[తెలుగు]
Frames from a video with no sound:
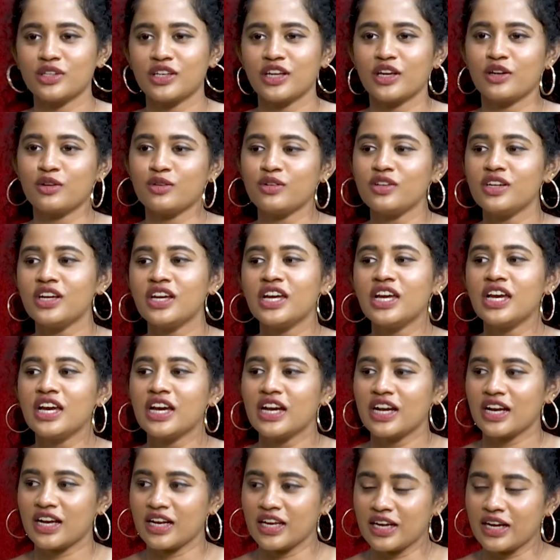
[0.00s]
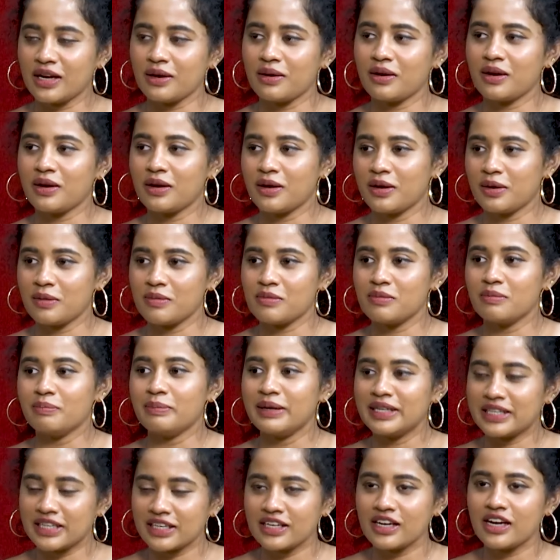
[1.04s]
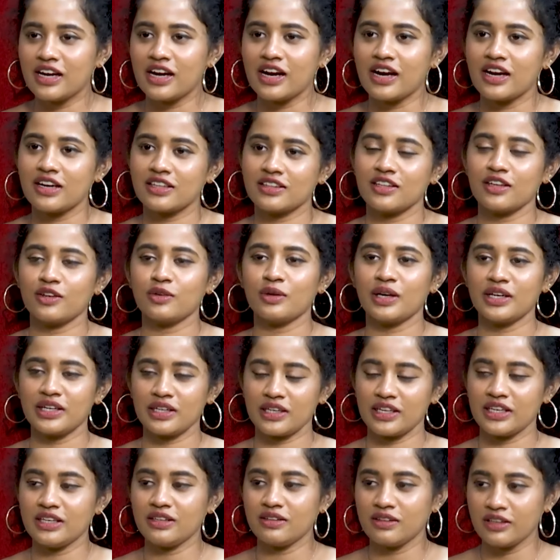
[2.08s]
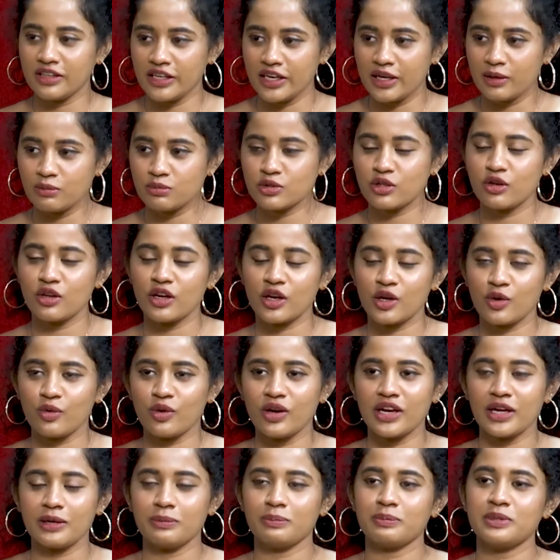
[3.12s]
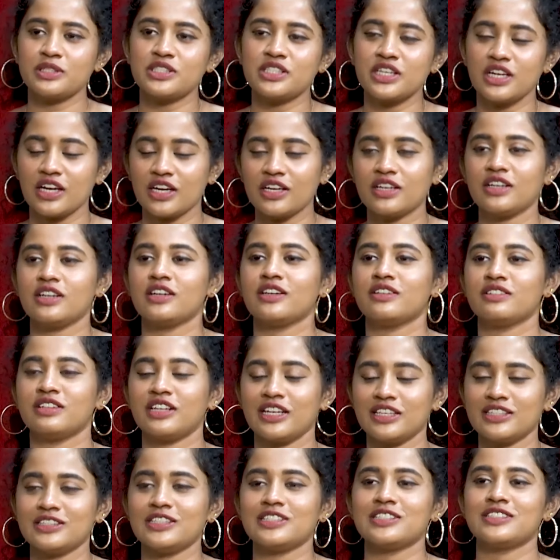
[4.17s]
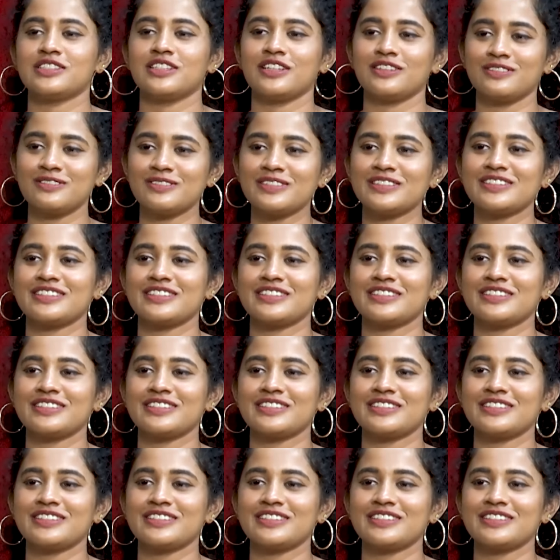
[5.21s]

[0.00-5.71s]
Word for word: ఉంటాను ఇంకా బెటర్గా ఆడతాను అంటే గేమ్స్లో ఎక్కువ కనిపించేలా ట్రై చేస్తాను